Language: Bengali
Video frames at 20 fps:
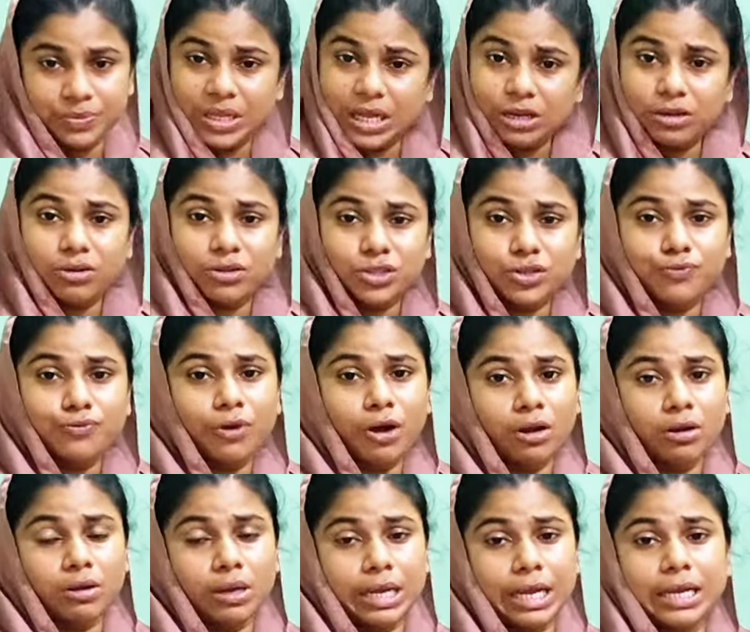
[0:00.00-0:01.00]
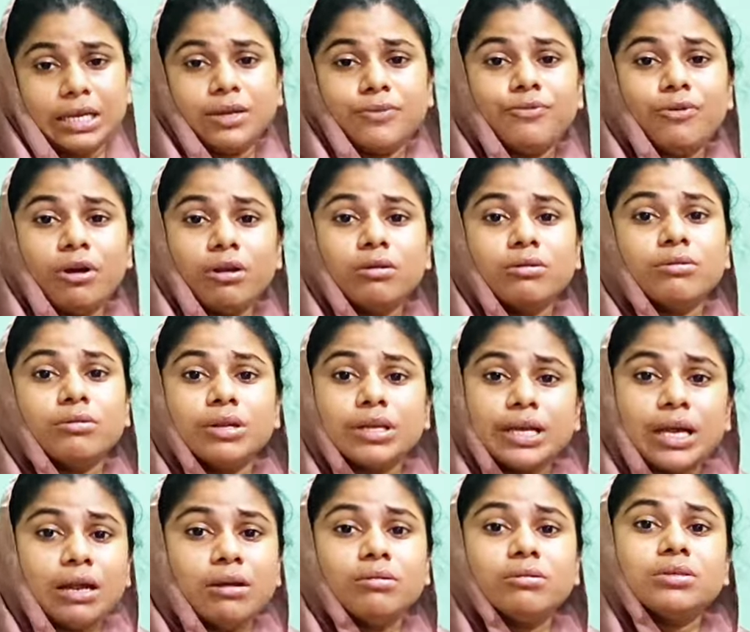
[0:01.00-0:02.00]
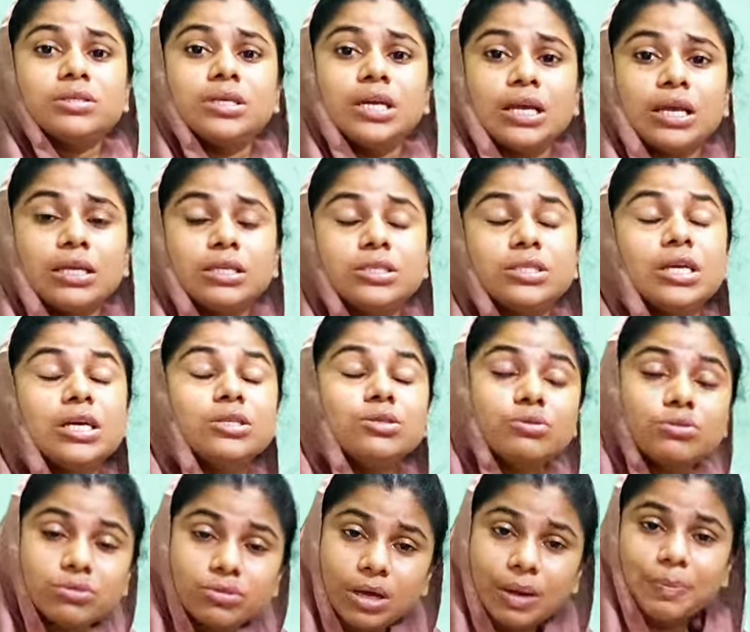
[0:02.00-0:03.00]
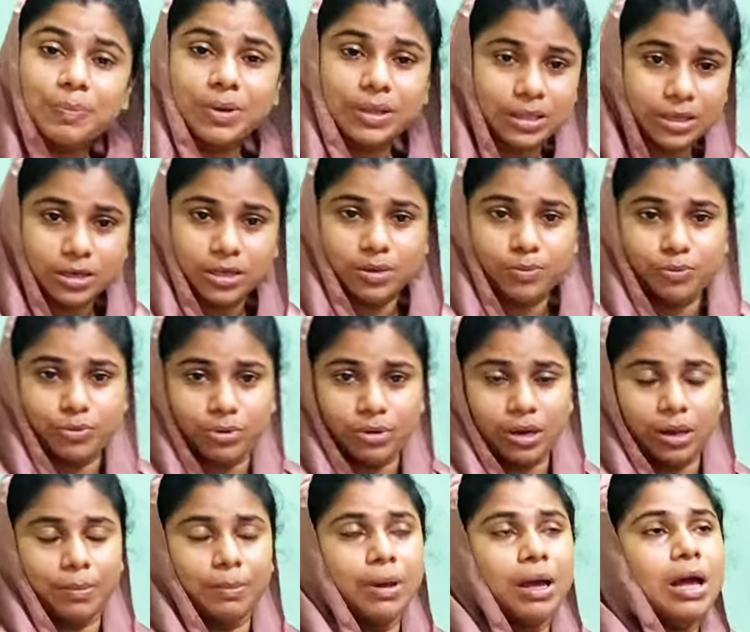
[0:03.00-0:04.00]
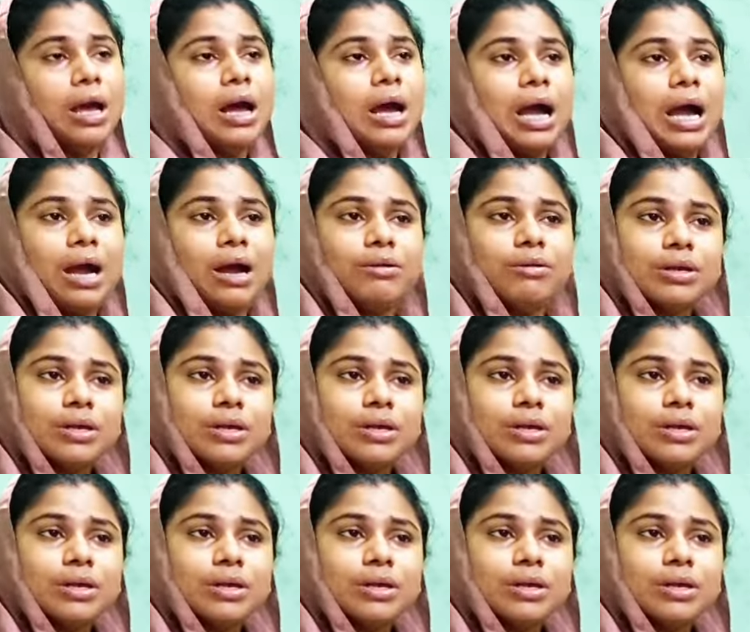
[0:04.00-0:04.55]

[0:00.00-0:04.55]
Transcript: এটা হচ্ছে ফলো এটা ফলো করি কেন সেই সেই জন্য আপনাদেরকে বললাম আরো